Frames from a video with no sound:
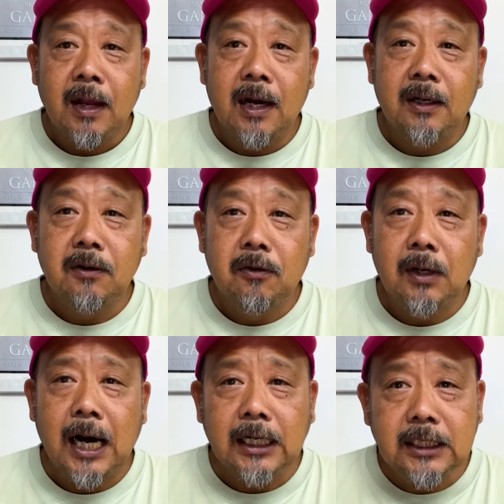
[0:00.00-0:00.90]
あの、
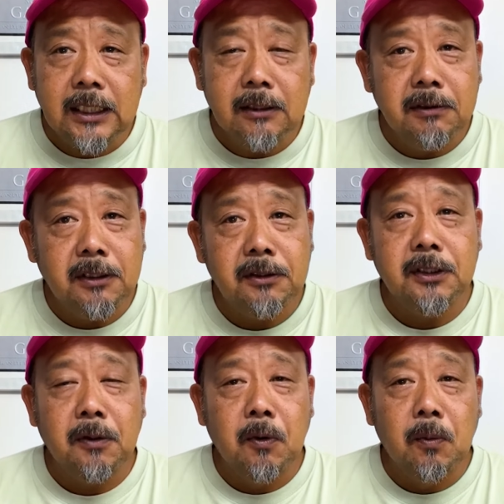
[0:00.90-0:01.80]
アジングにつ
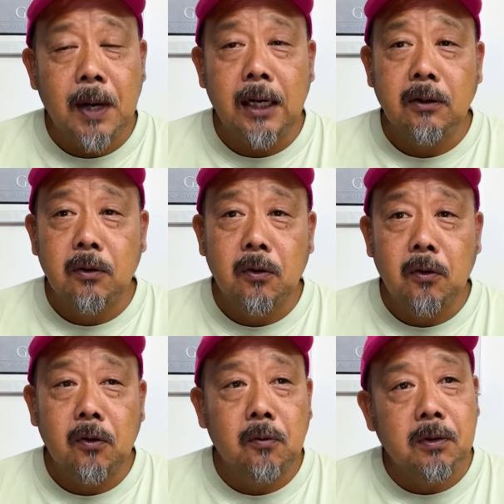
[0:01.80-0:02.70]
いても、あ
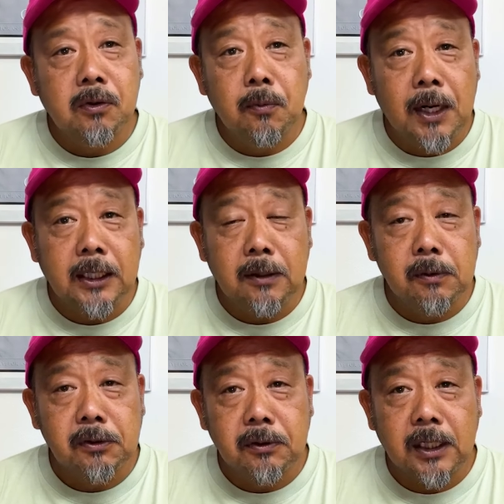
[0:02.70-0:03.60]
の、僕の周りで
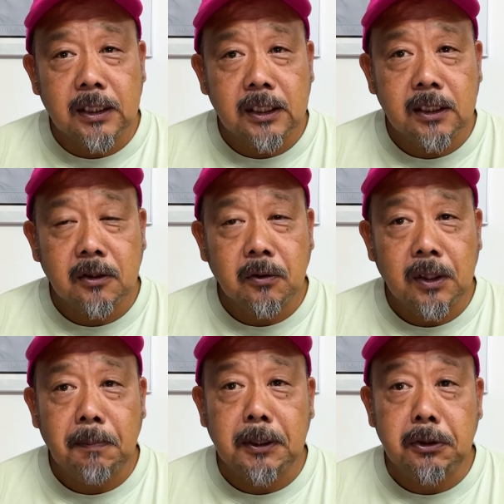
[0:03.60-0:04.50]
もそうなんですけど、
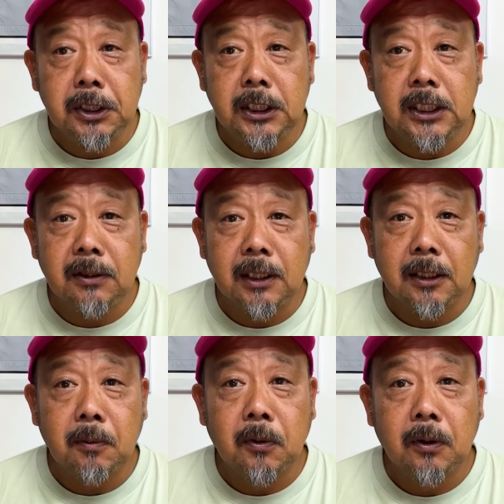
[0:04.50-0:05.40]
やっぱり初心者の
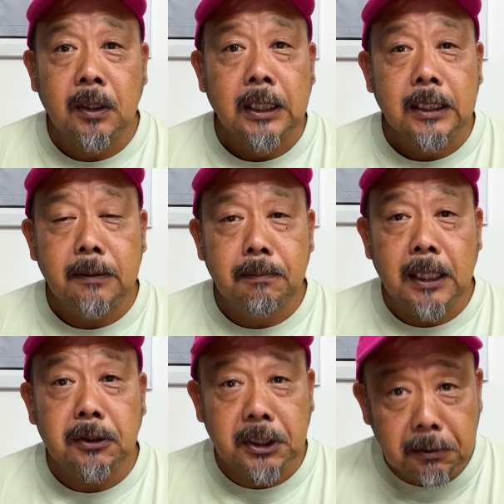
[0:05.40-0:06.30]
方も
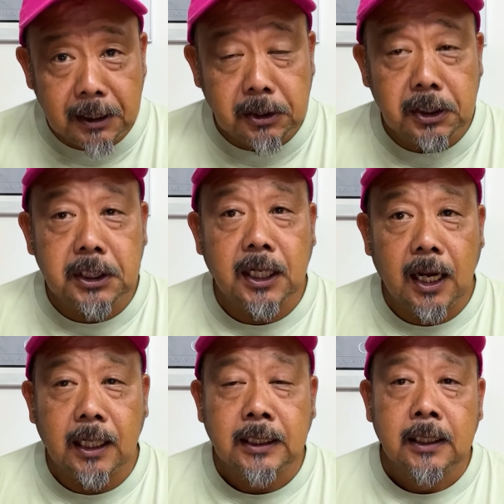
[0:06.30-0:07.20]
毎年いますし
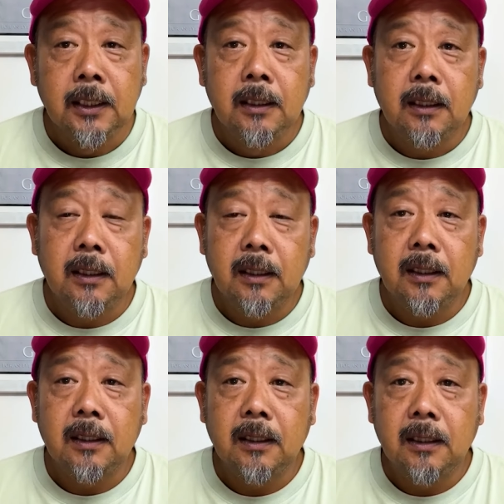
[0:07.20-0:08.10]
ね、
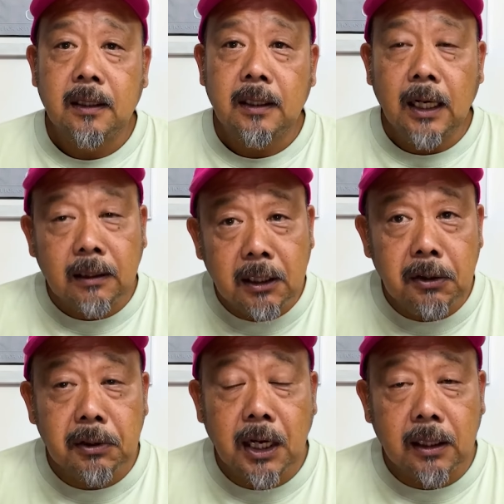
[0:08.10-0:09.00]
えー、やってる
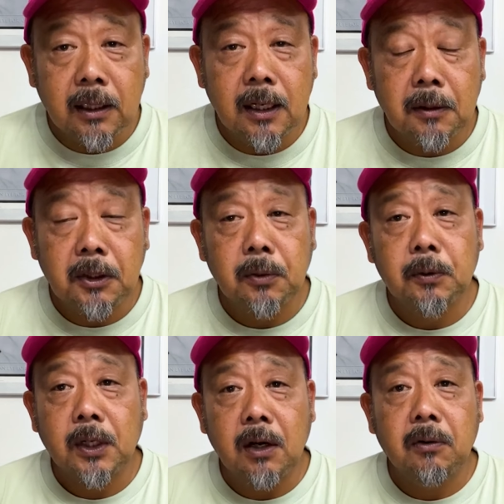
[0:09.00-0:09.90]
ようでやってない人
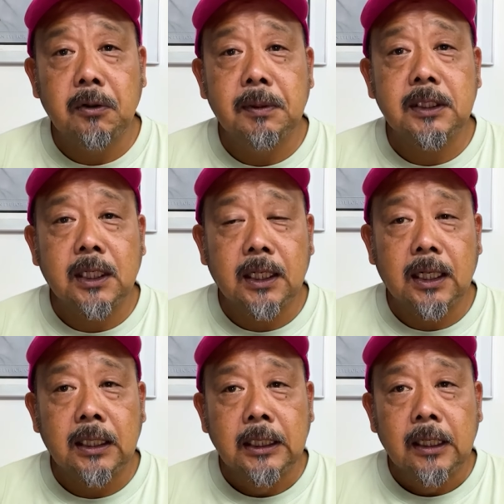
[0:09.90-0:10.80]
も結構いますから、